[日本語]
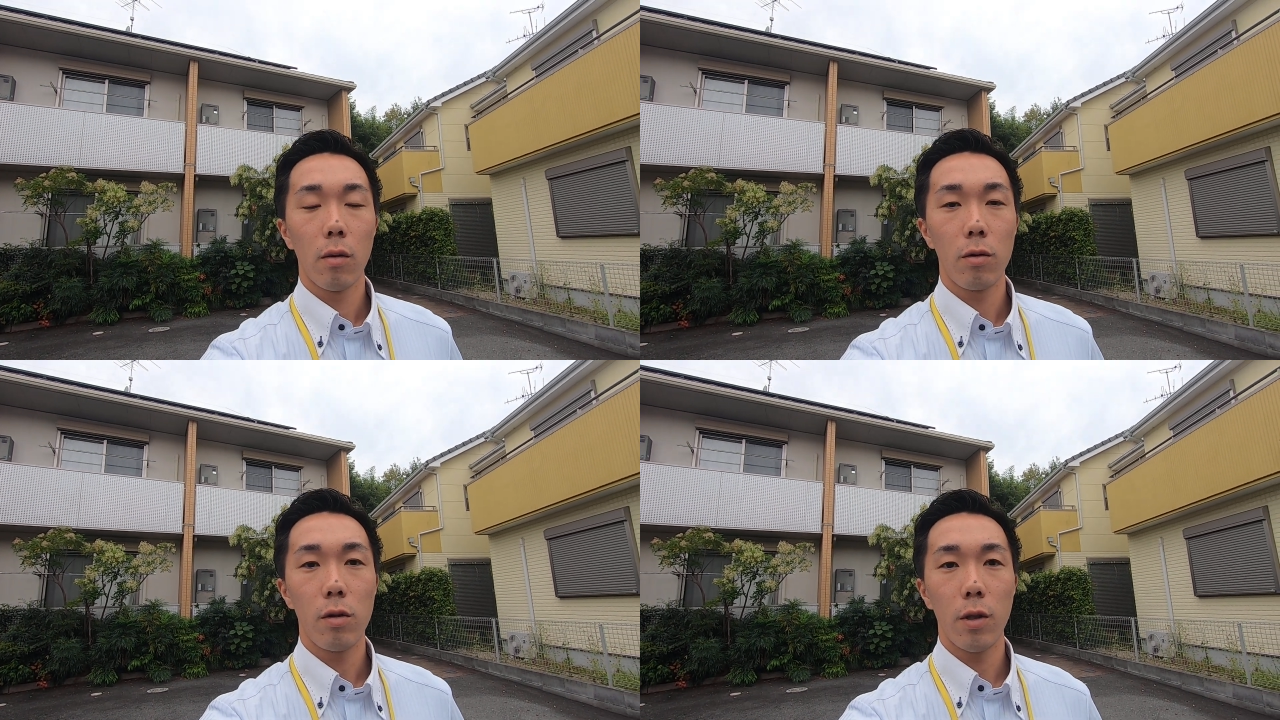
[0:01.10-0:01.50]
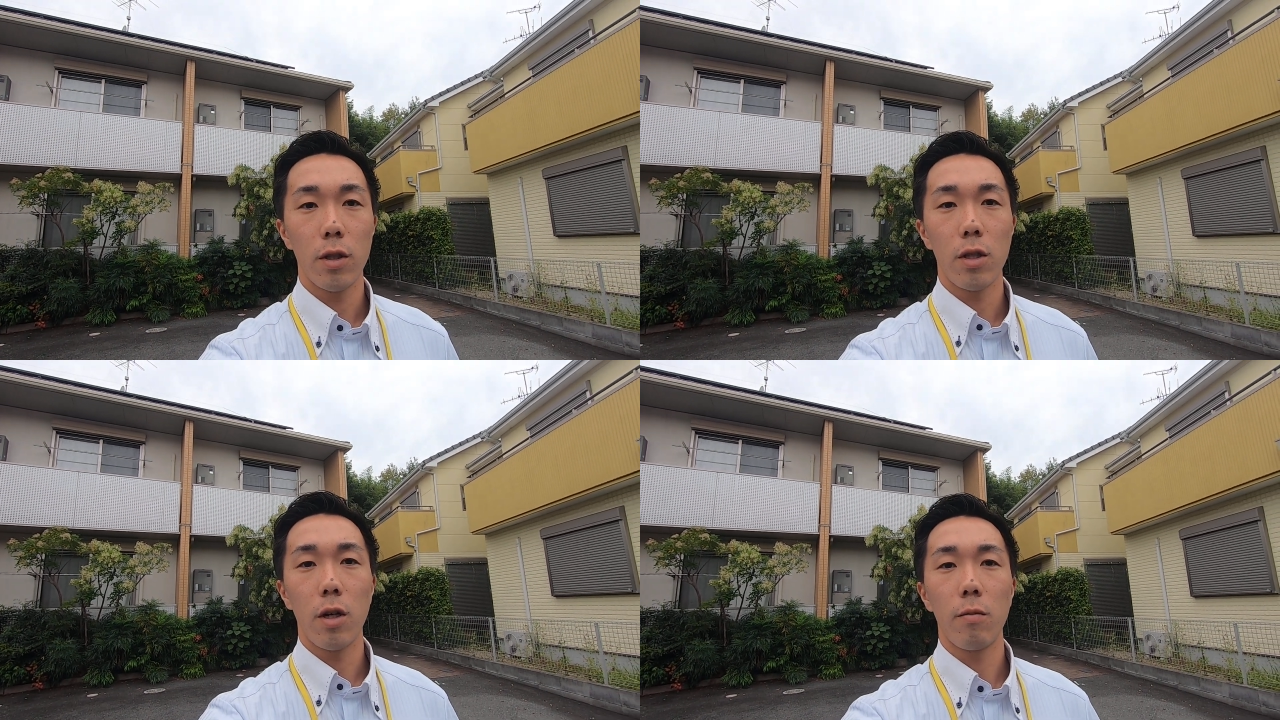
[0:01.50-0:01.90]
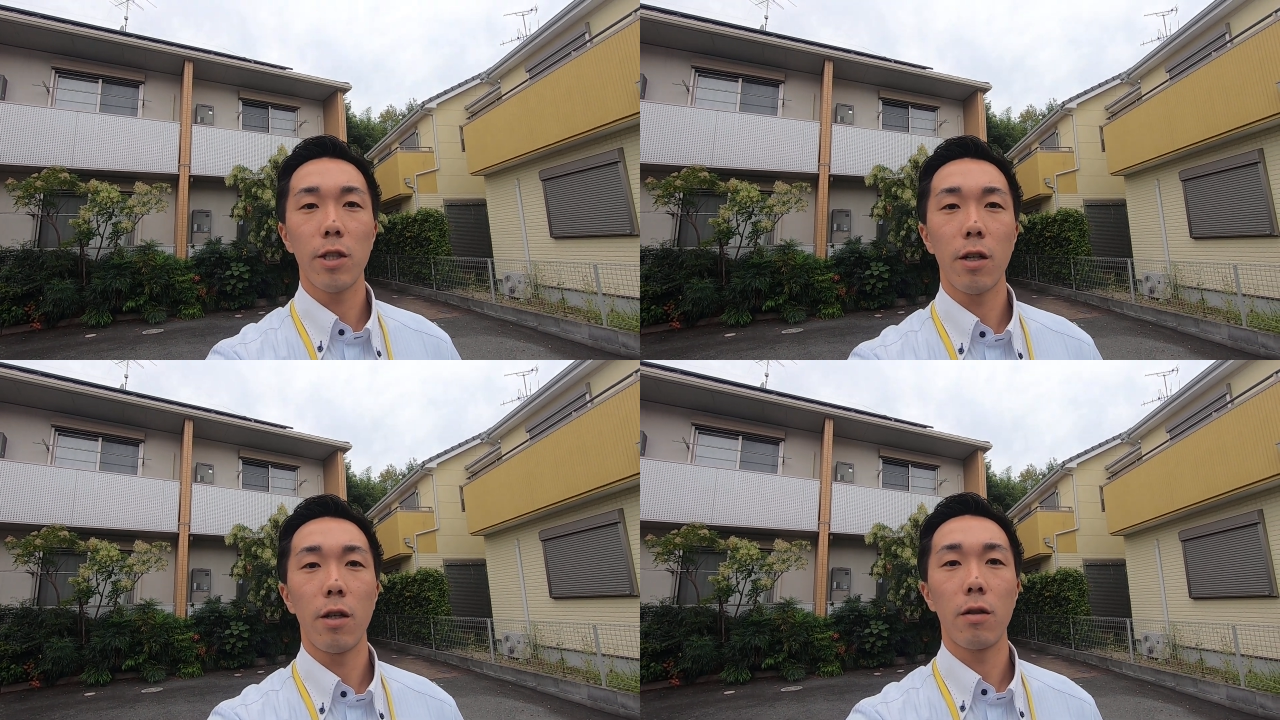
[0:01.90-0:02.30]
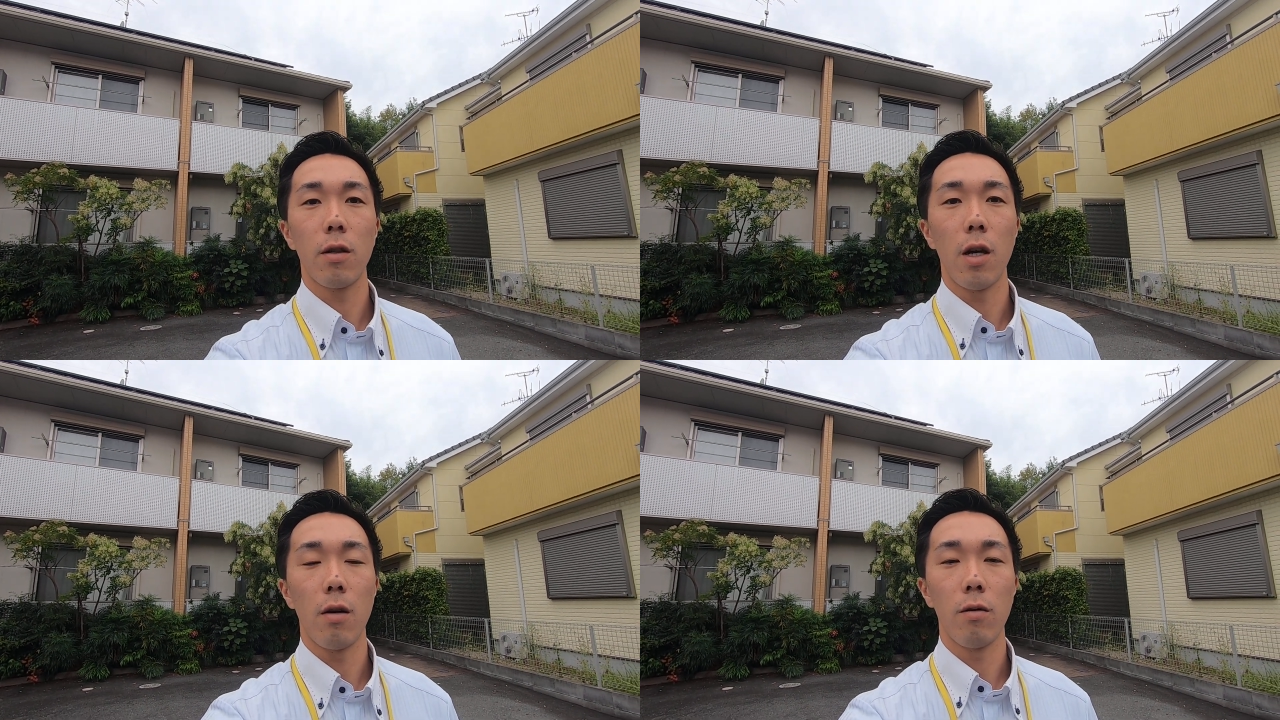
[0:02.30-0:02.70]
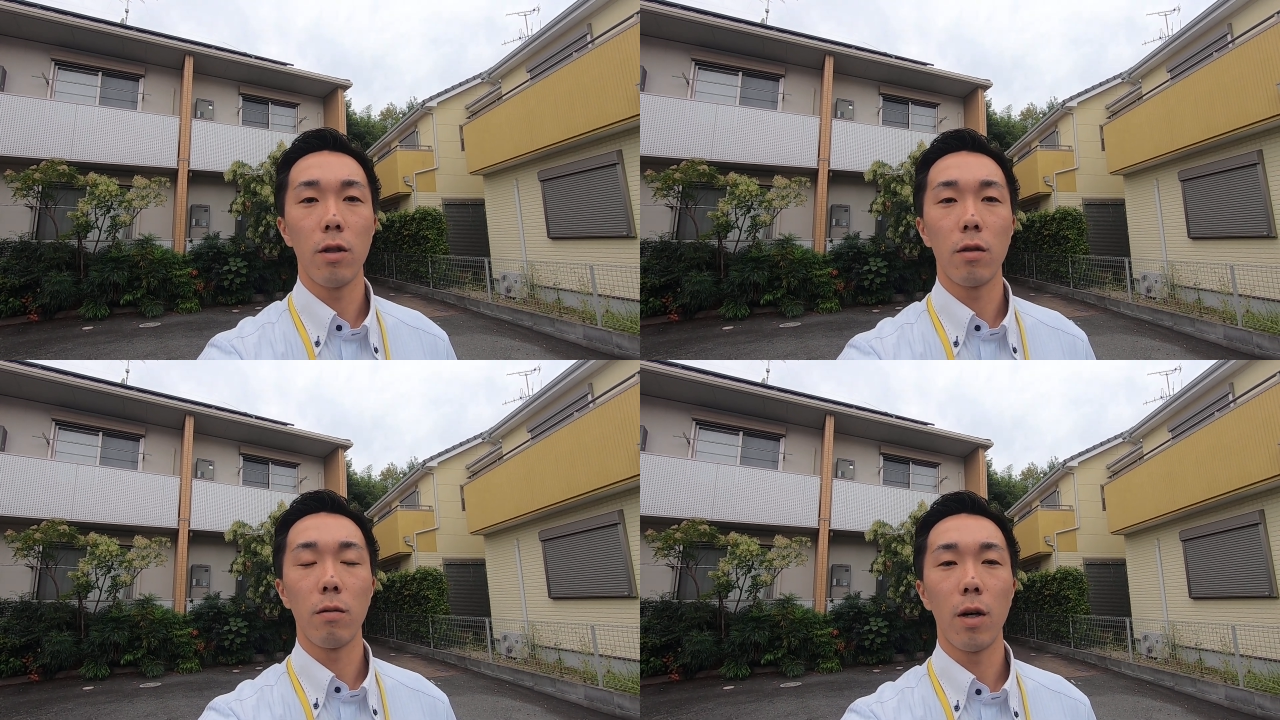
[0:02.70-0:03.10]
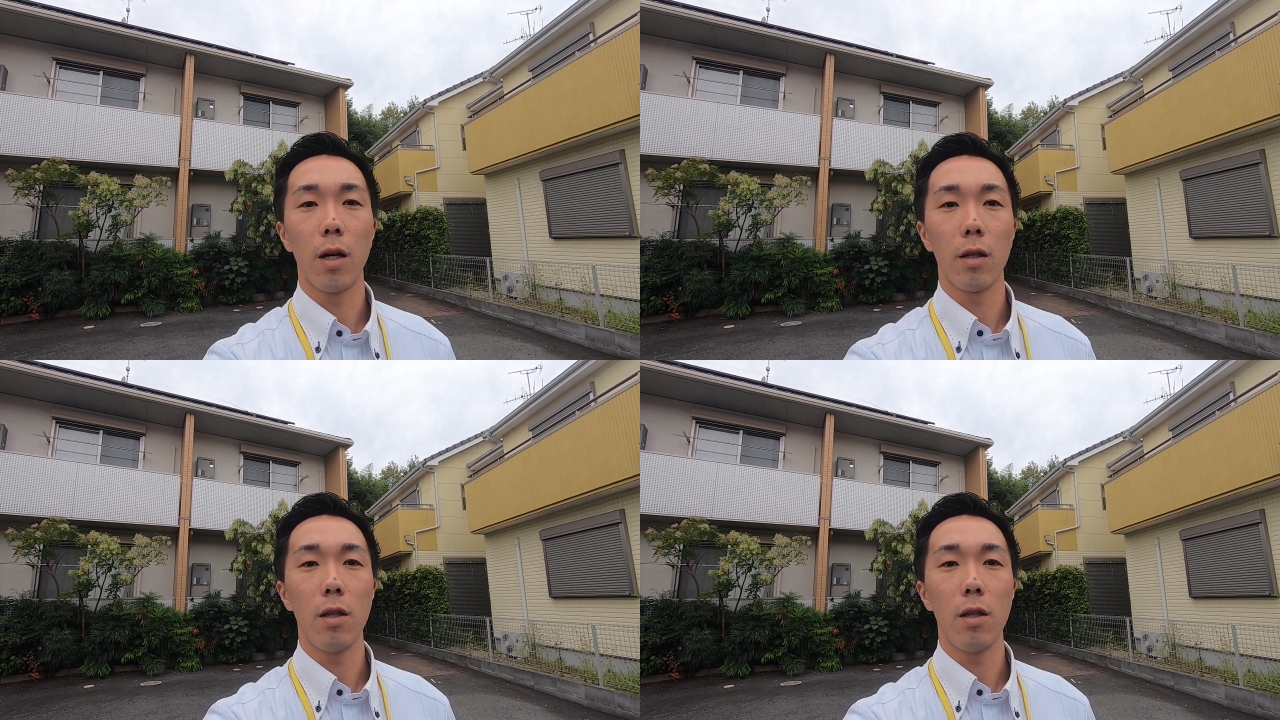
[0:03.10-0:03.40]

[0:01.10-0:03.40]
こんにちは、ちんたやまさきです。本日は